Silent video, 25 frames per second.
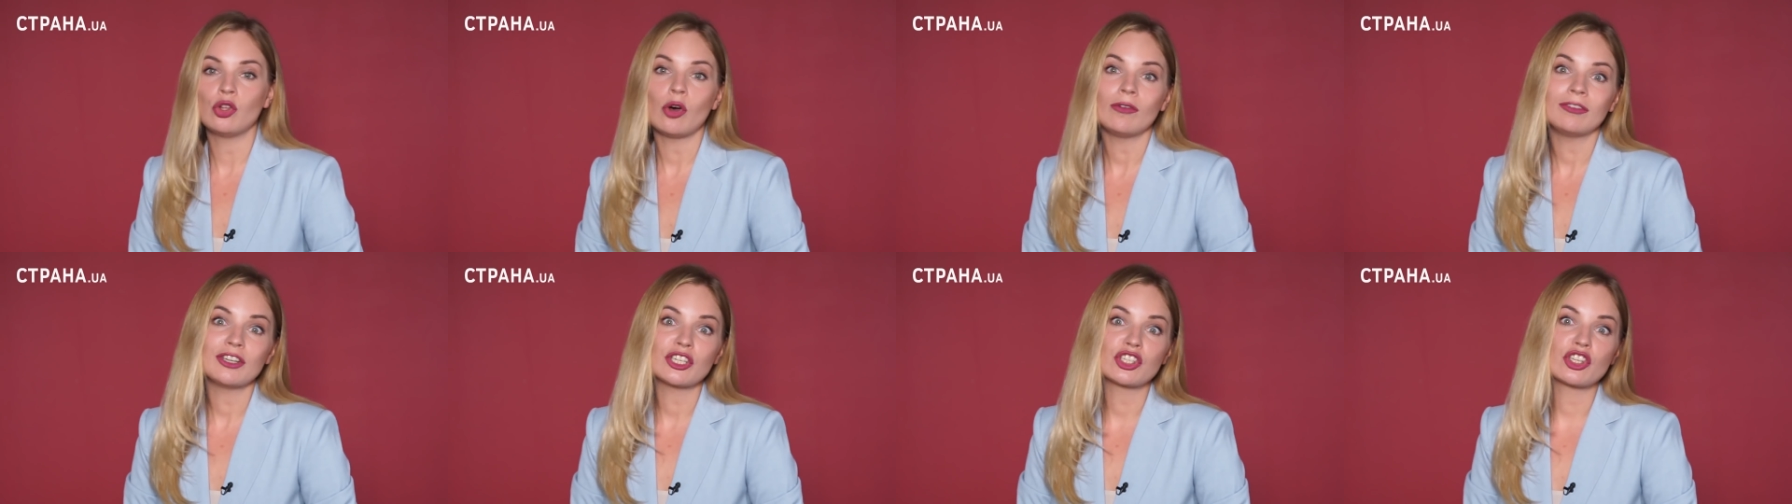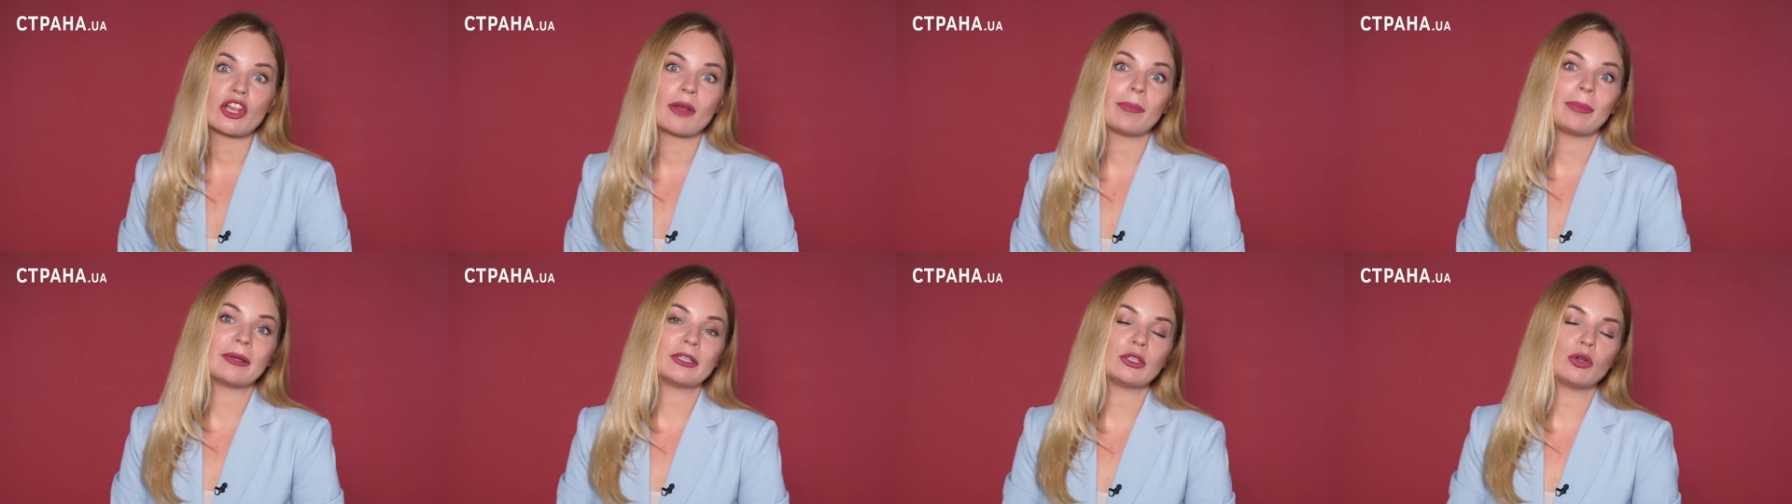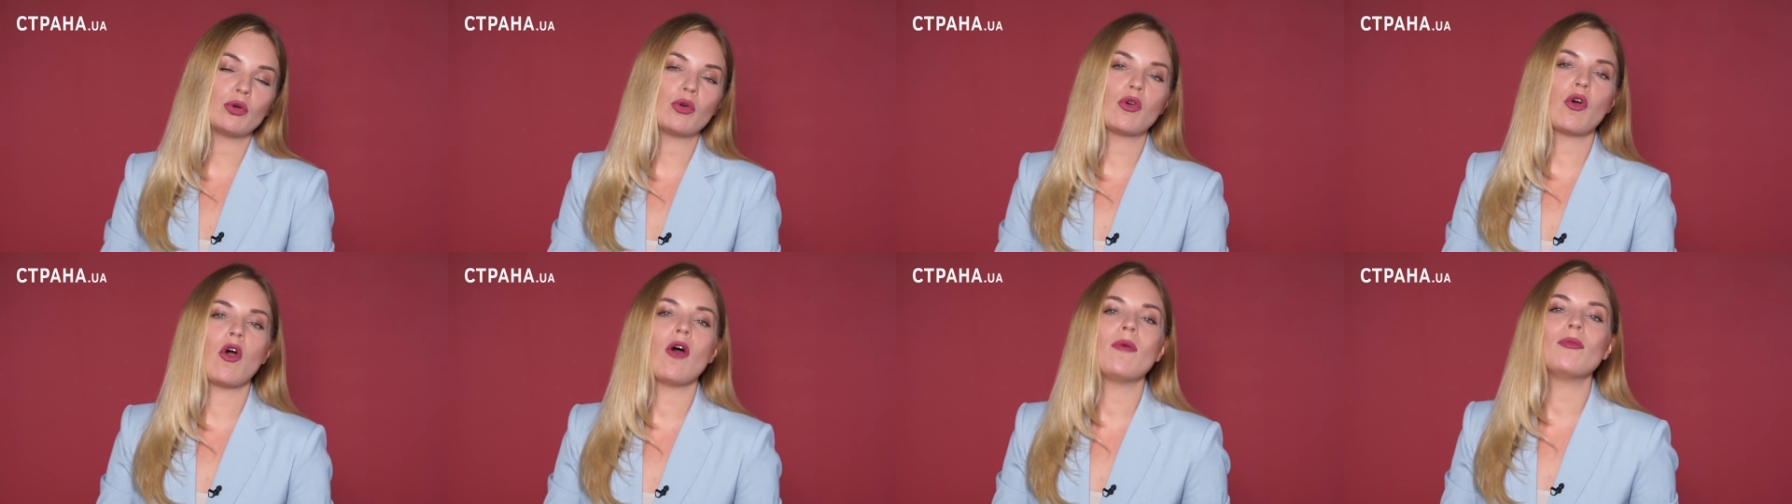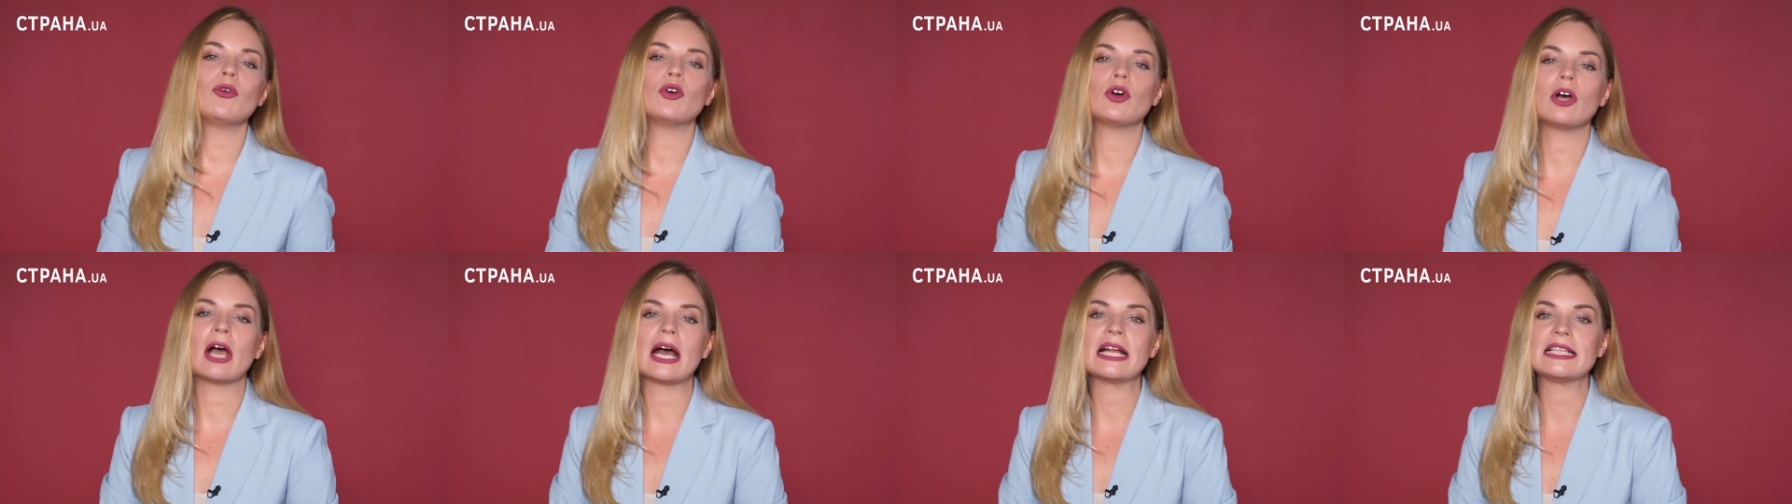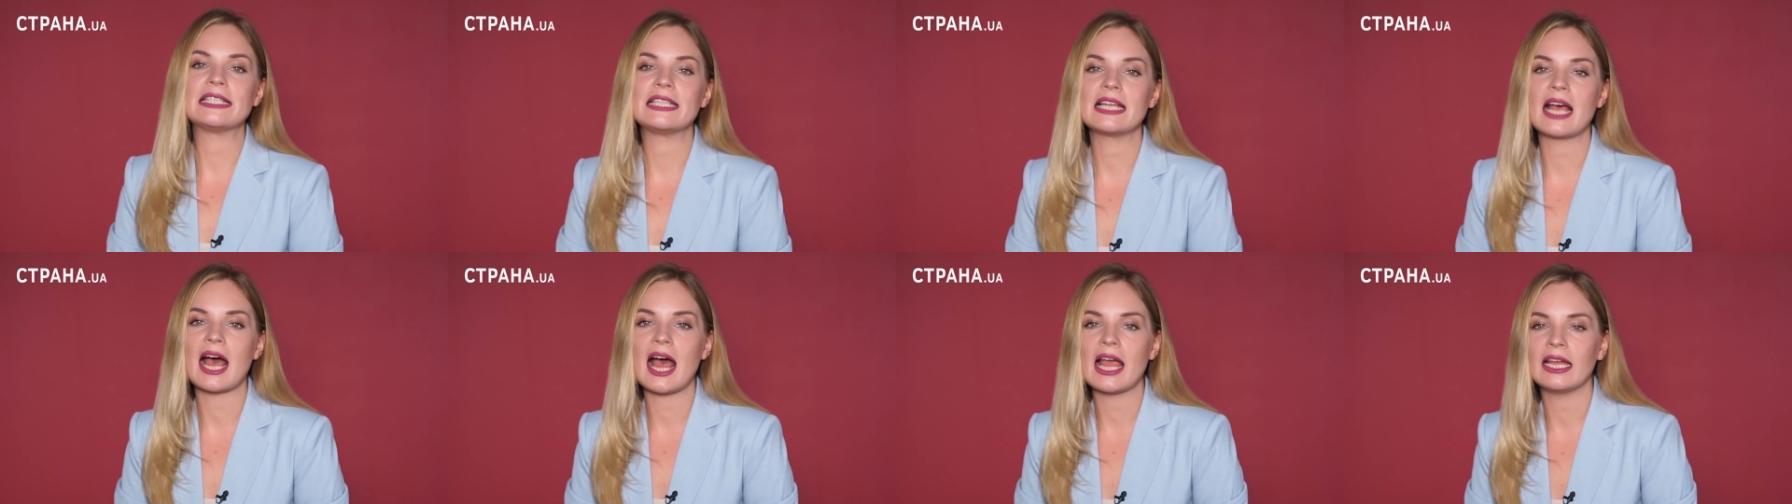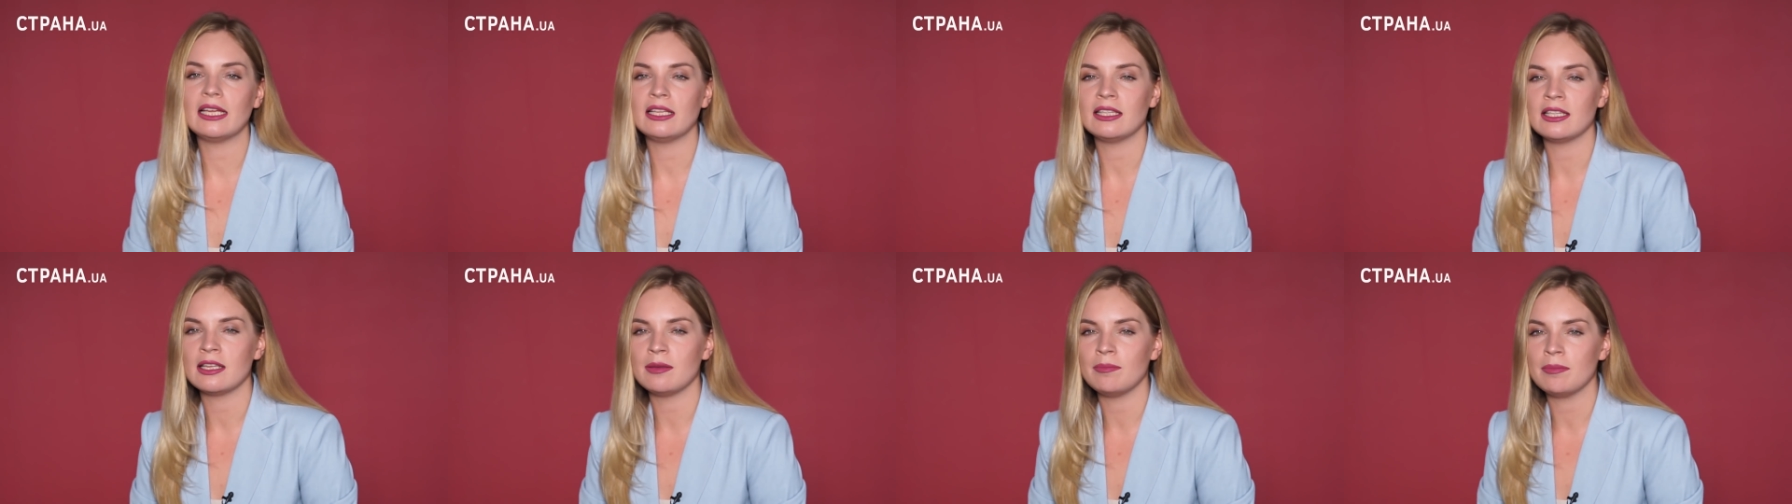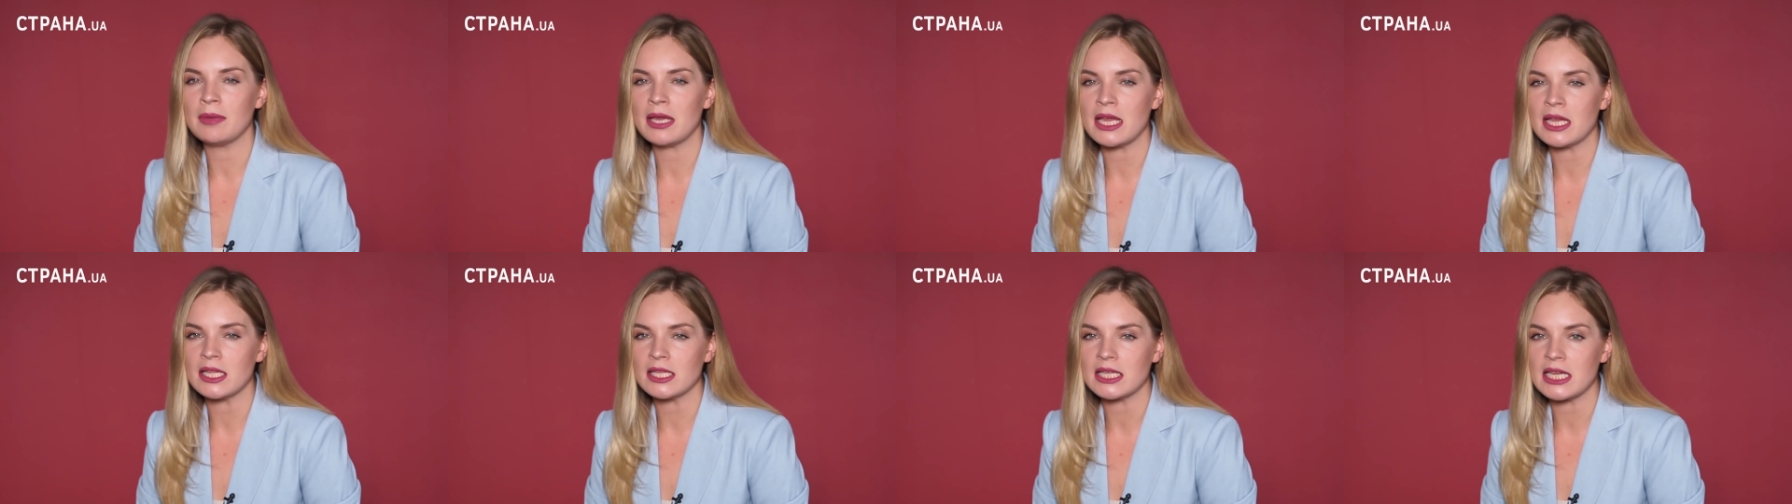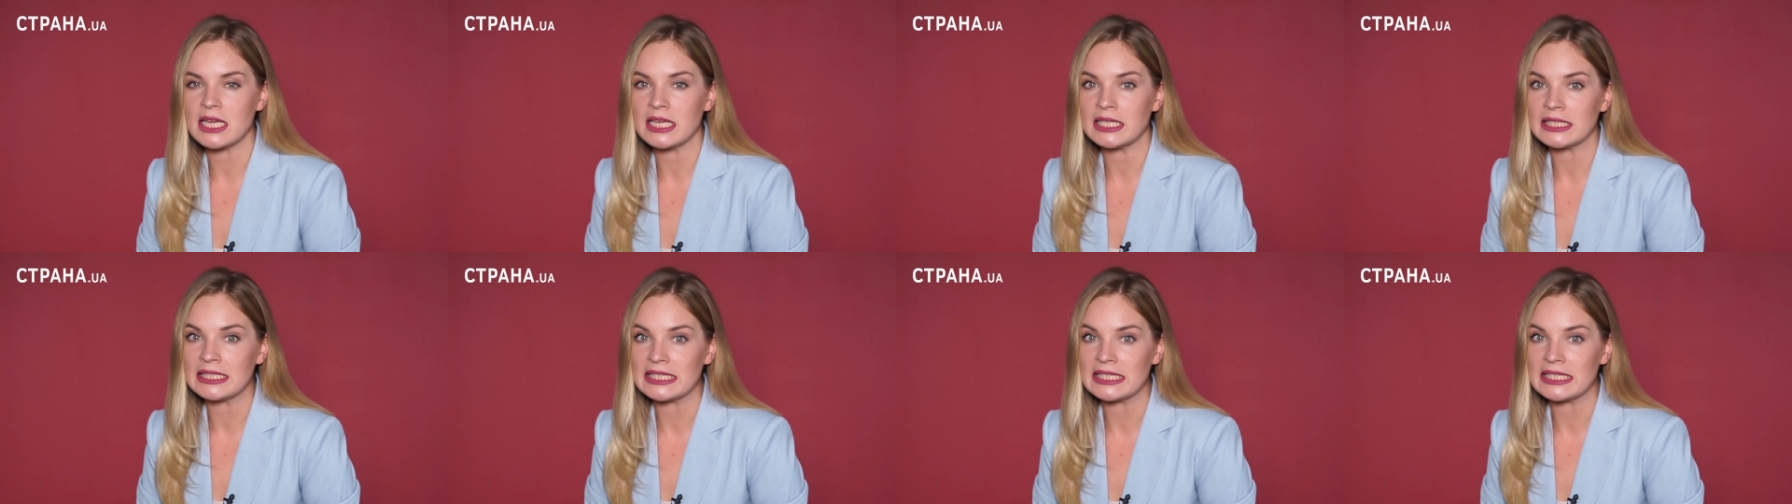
Но вышло по-другому, хотя и не менее